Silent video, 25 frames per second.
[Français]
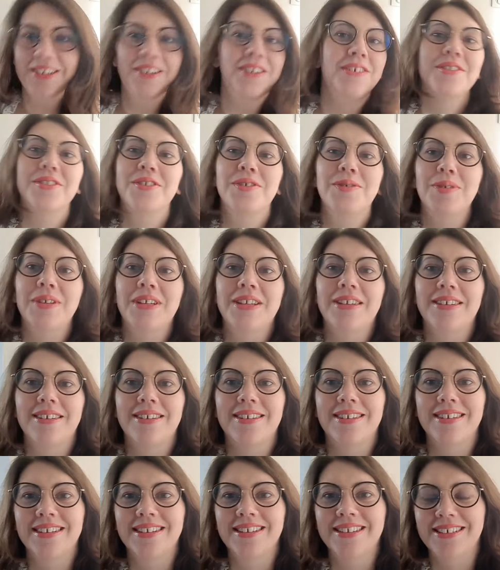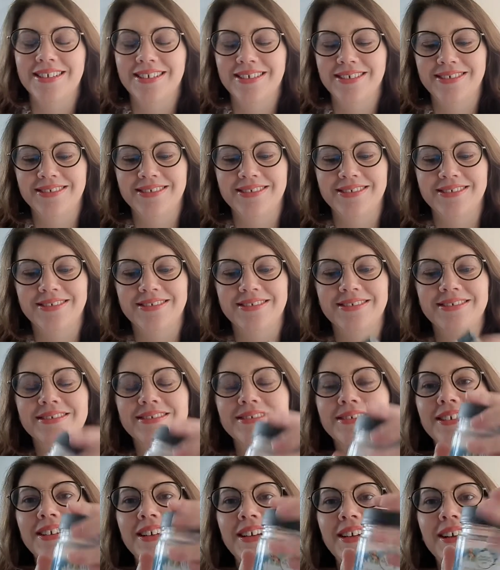Ensuite,
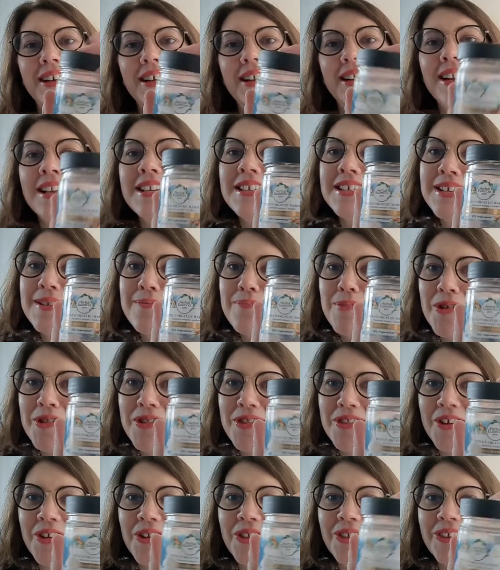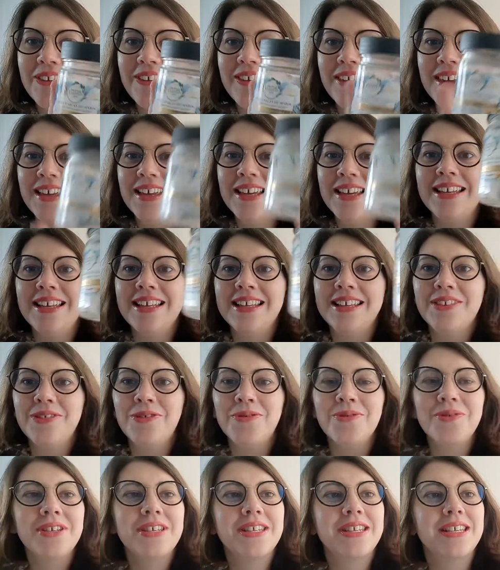là, c'est une bonne note.
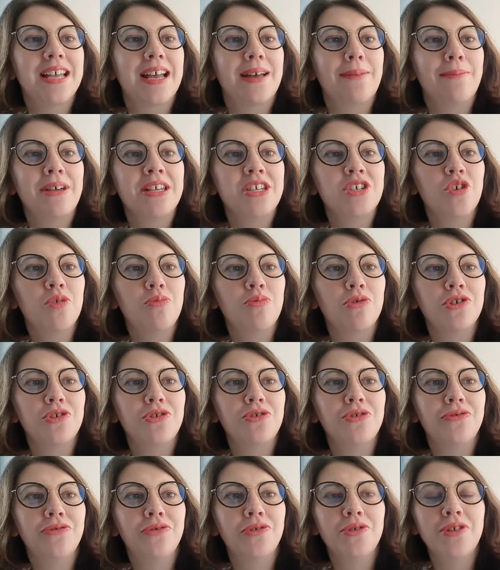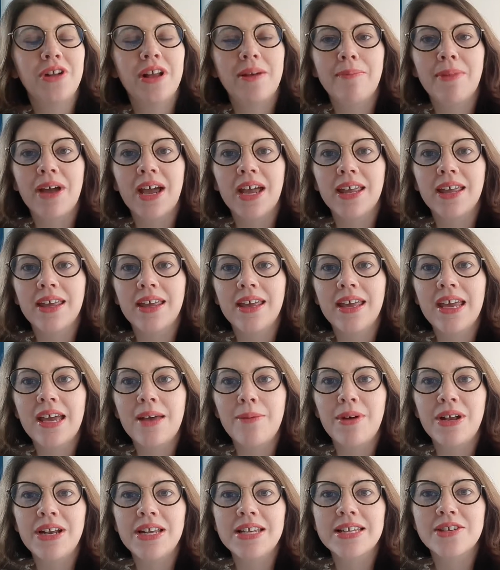Donc, c'est un masque pour cheveux de la marque
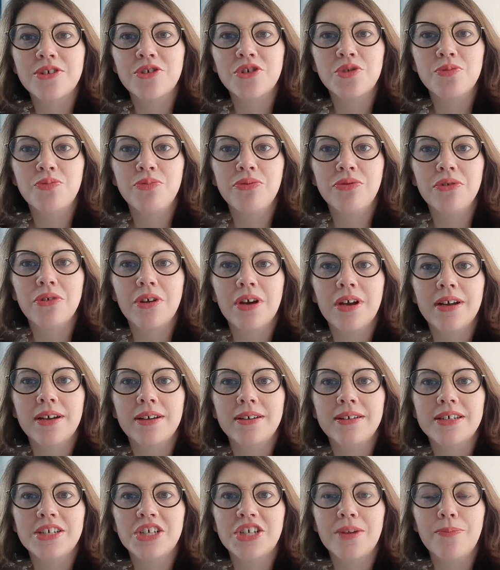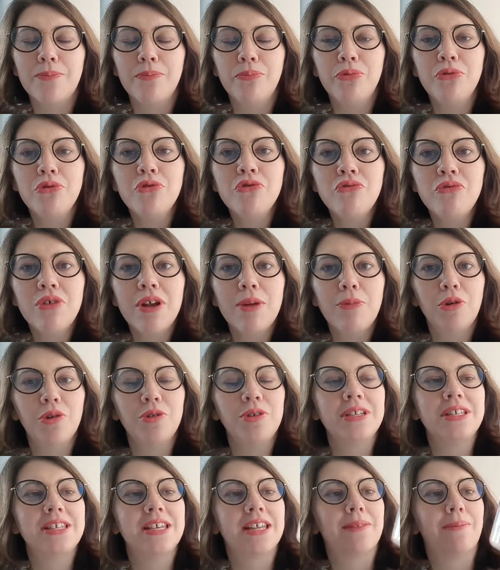Herbal Essence Pure. J'aime beaucoup les
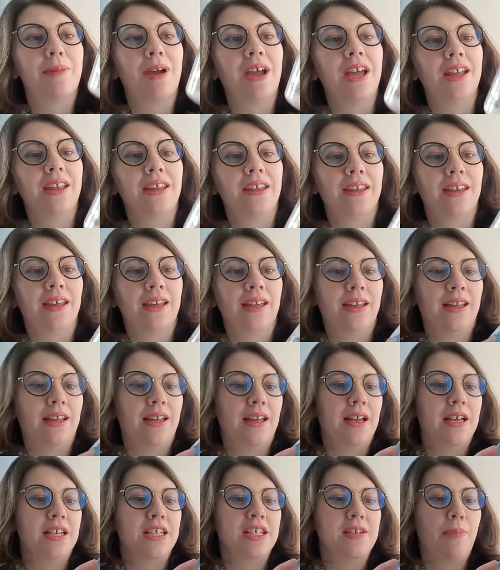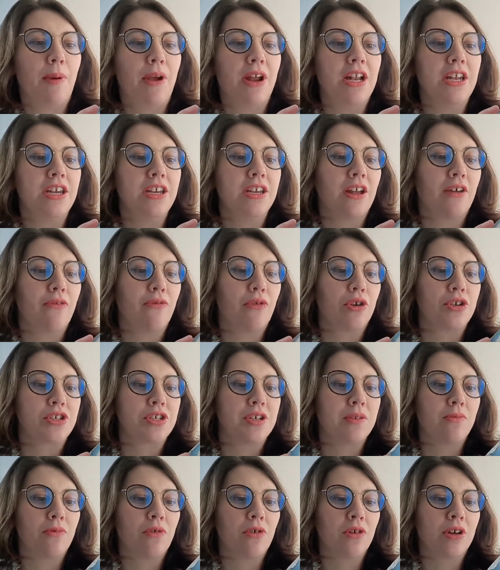produits de cette marque. C'est pas clean, hein,
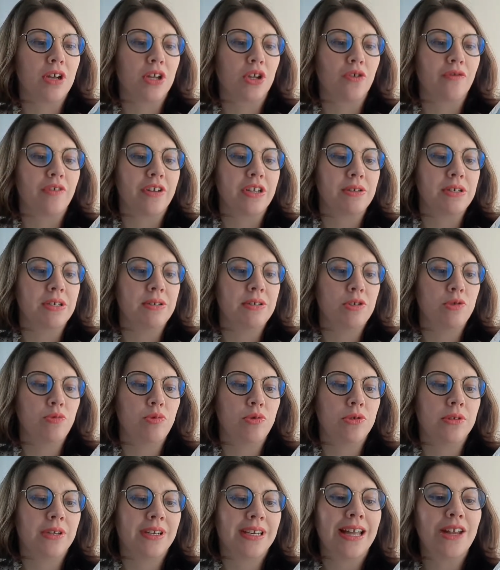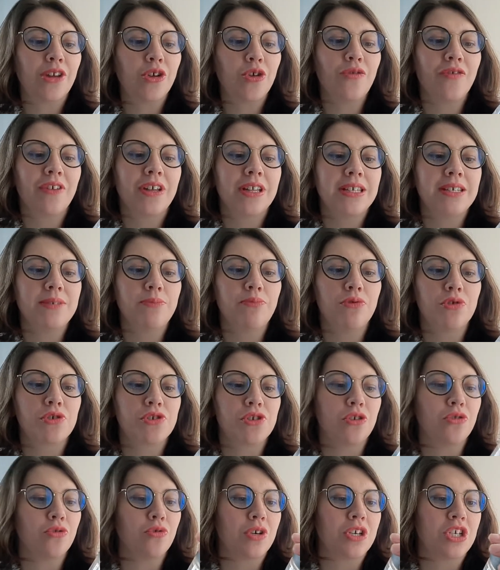forcément. 98,
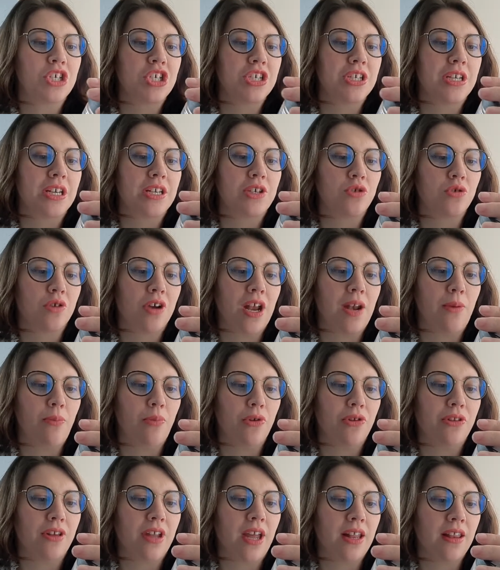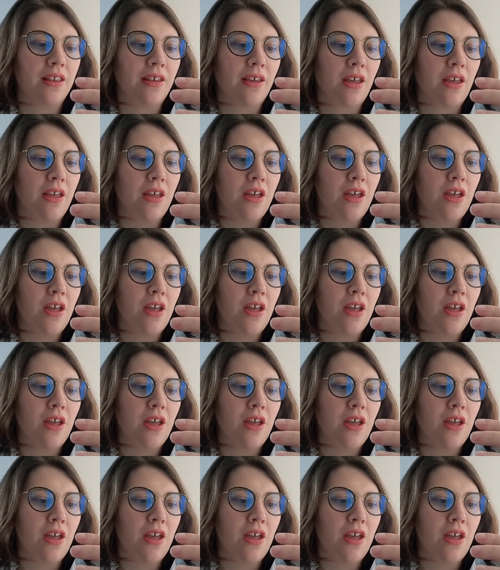90% d'origine naturelle, peut-être.